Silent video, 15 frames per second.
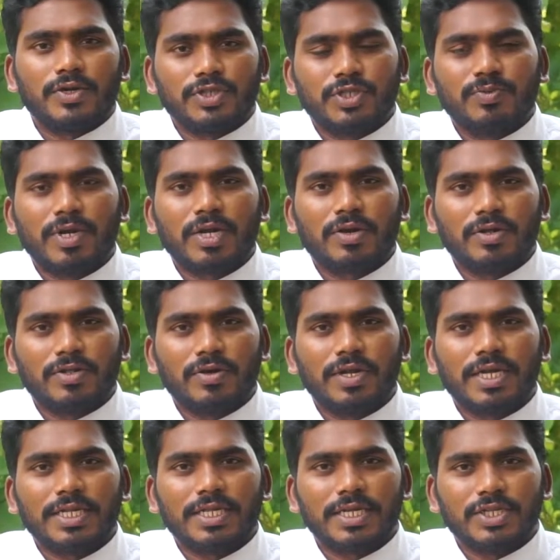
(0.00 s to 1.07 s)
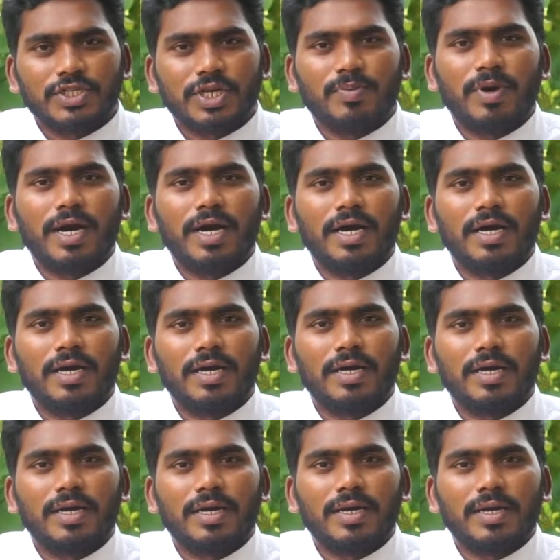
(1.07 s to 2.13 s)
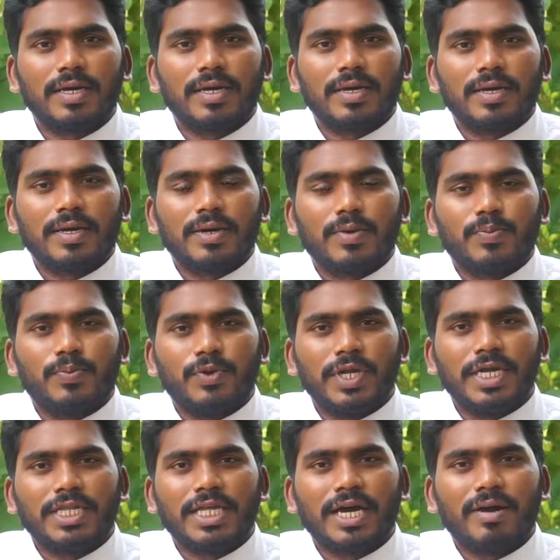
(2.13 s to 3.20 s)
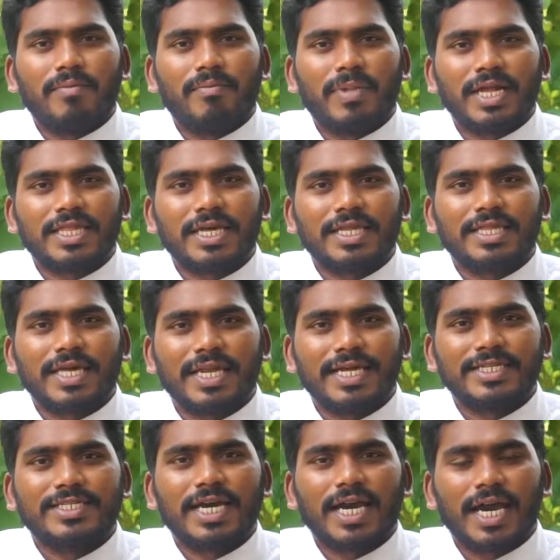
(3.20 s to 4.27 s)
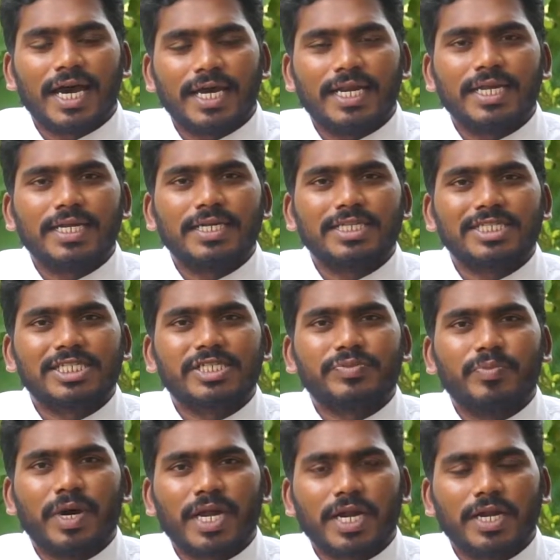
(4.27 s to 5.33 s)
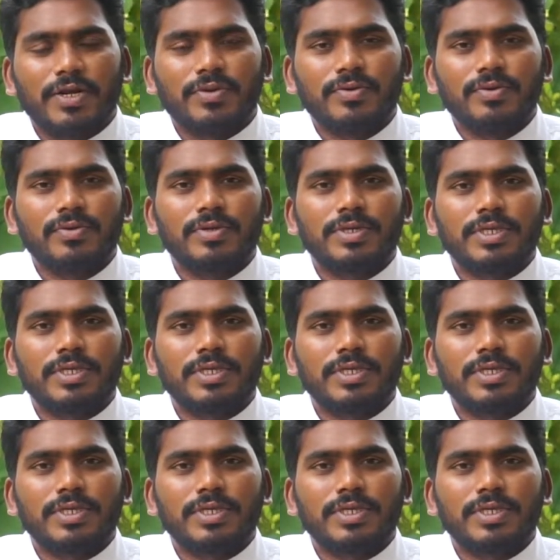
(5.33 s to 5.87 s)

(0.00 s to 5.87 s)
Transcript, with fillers: ఈరోజు మన కొత్తలకు తిరుసభ పునీత మదర్ తెరేసా గారి స్మరణను